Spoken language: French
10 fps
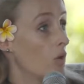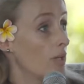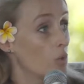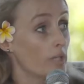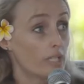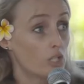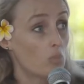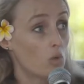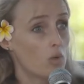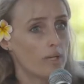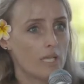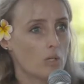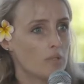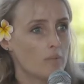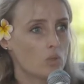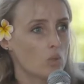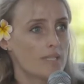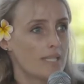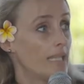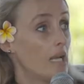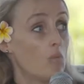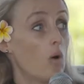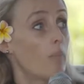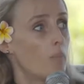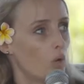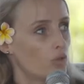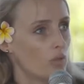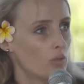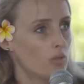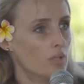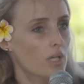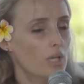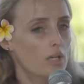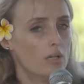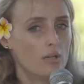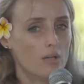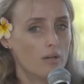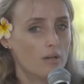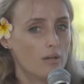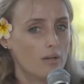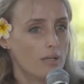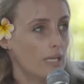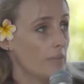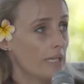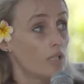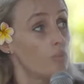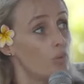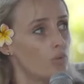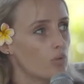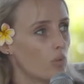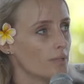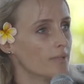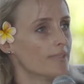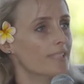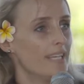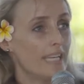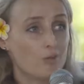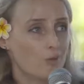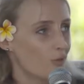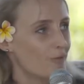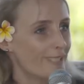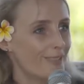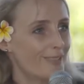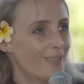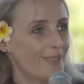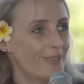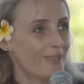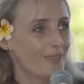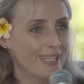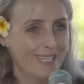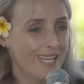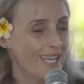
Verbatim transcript: tellement un engagement, et en même temps, c'est tellement important, ils méritent plus, quoi. Et donc en fait, euh,